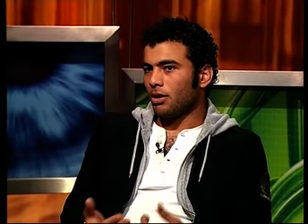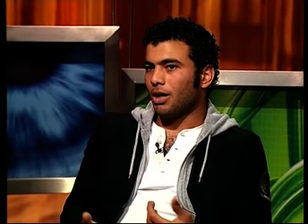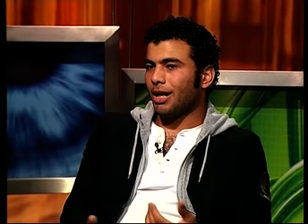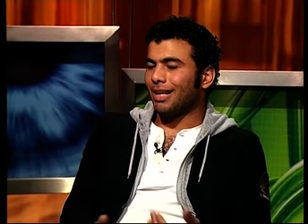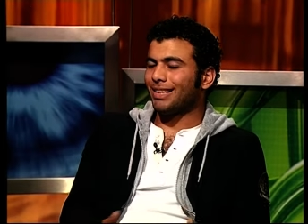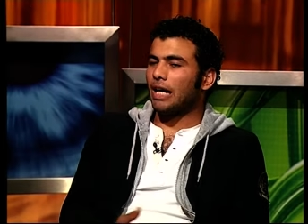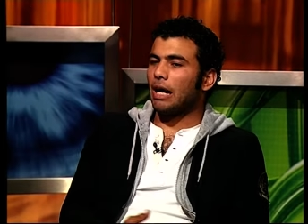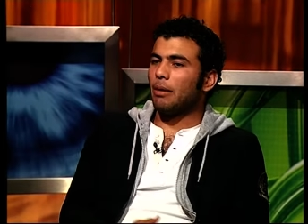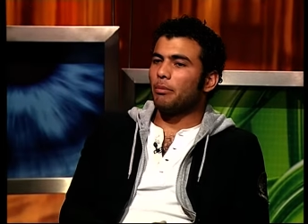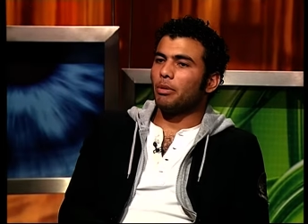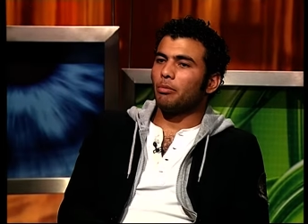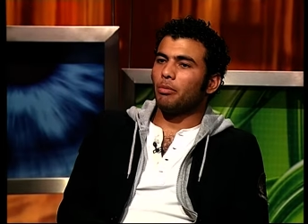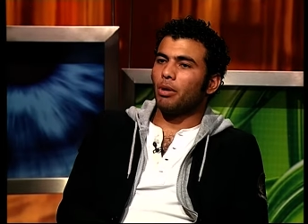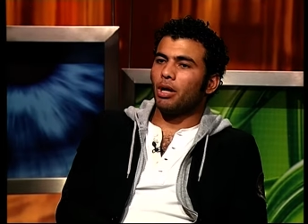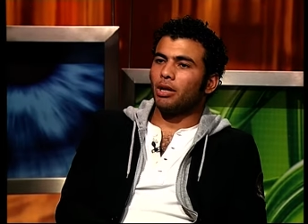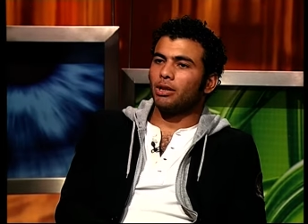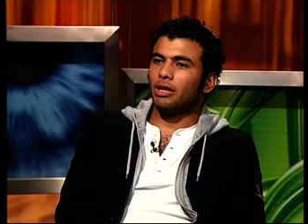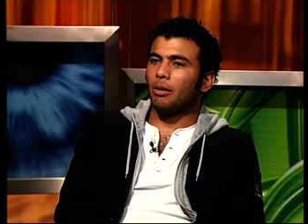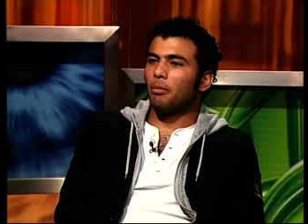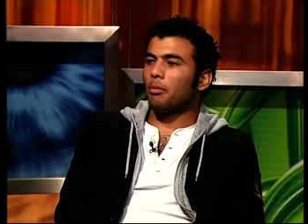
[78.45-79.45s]
اتعامل
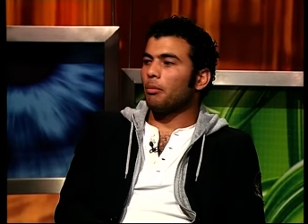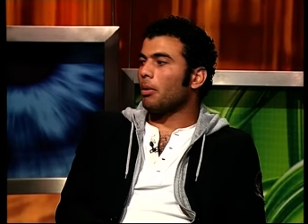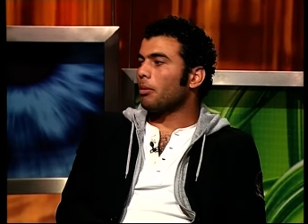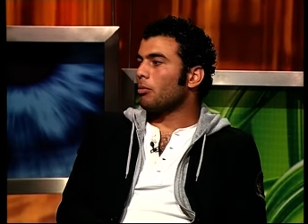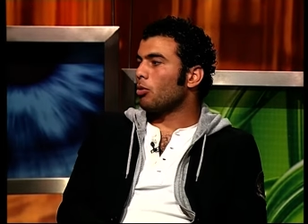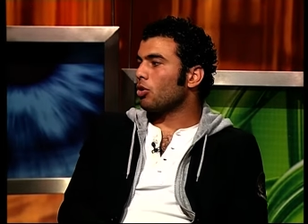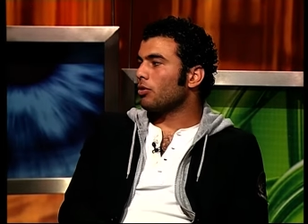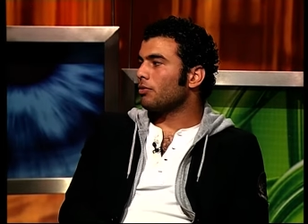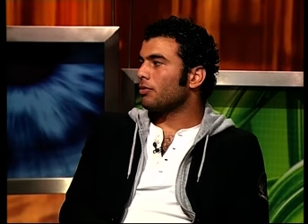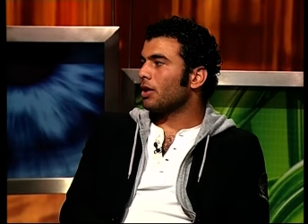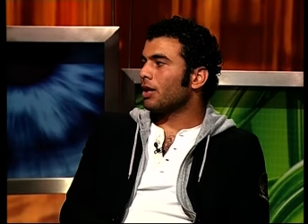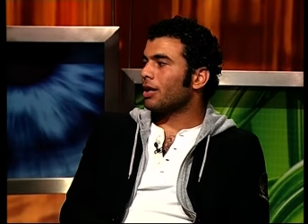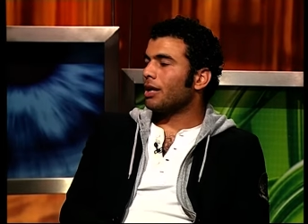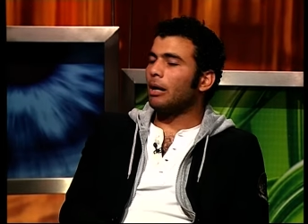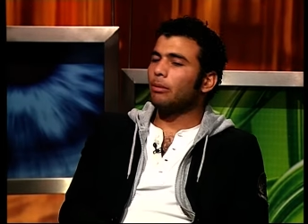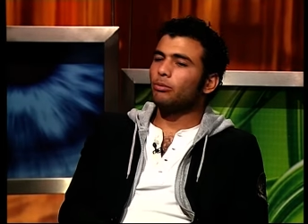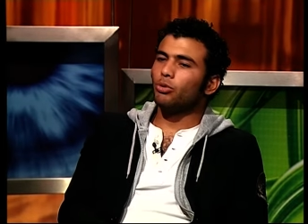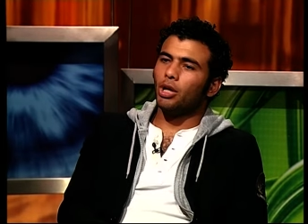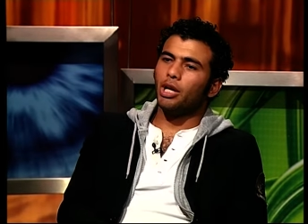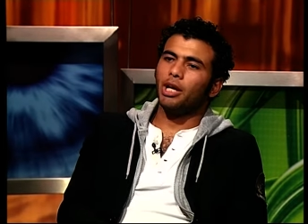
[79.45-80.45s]
مع اتعامل مع المواقف دي
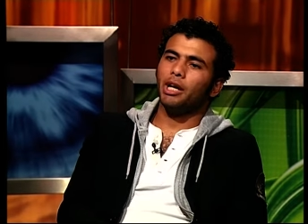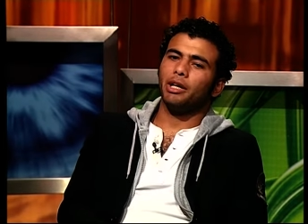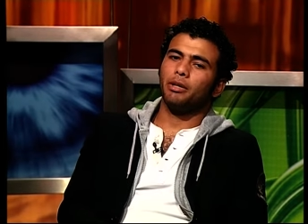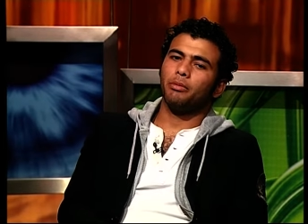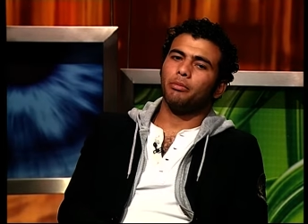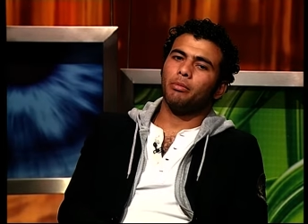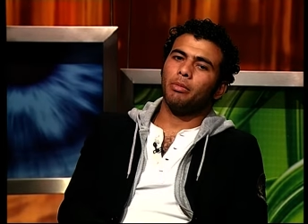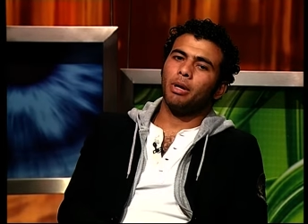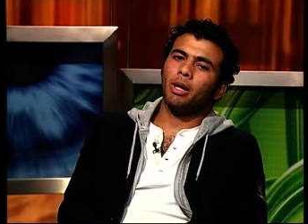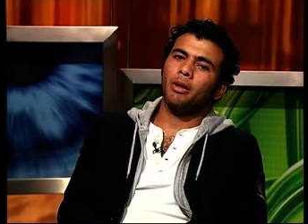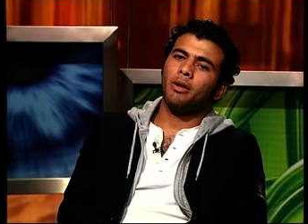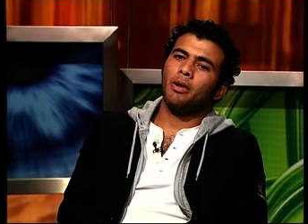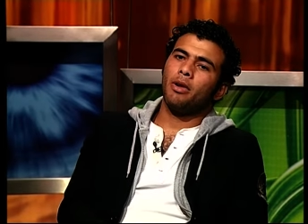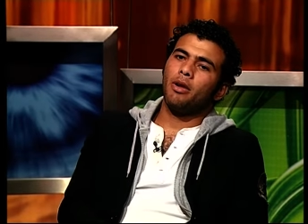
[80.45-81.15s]
الحمد لله يعني ما